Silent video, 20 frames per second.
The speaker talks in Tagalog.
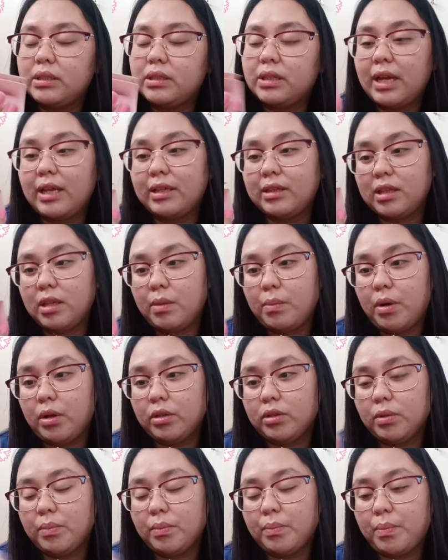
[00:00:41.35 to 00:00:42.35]
at the
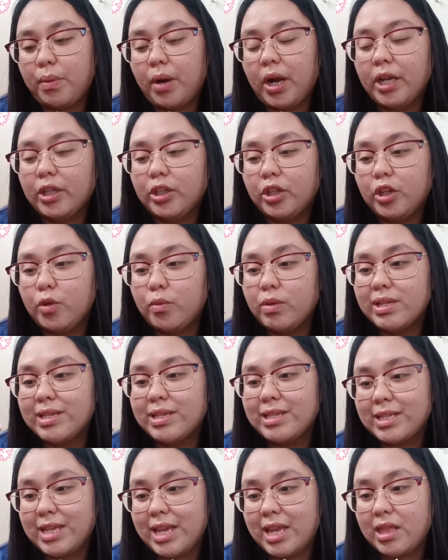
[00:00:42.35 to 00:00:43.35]
bottom part you will
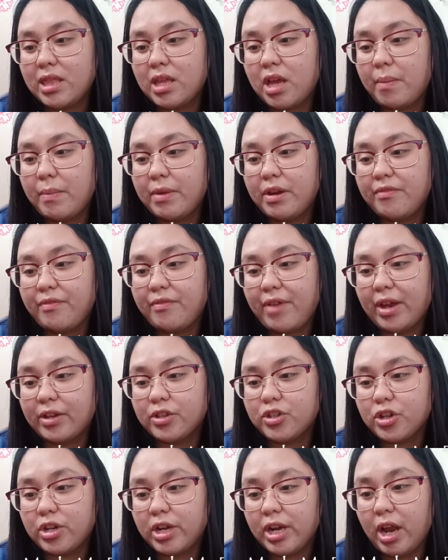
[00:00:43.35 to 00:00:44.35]
see the
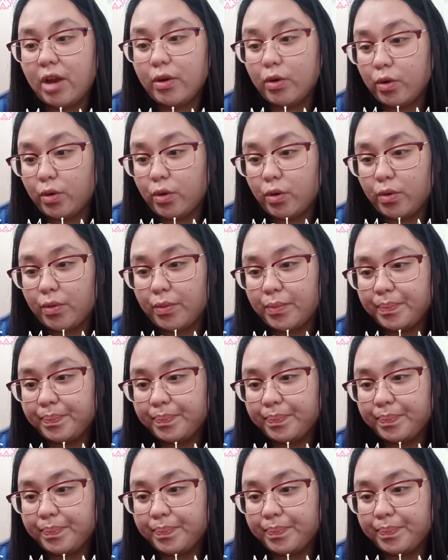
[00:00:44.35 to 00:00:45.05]
manufacturing oh no no no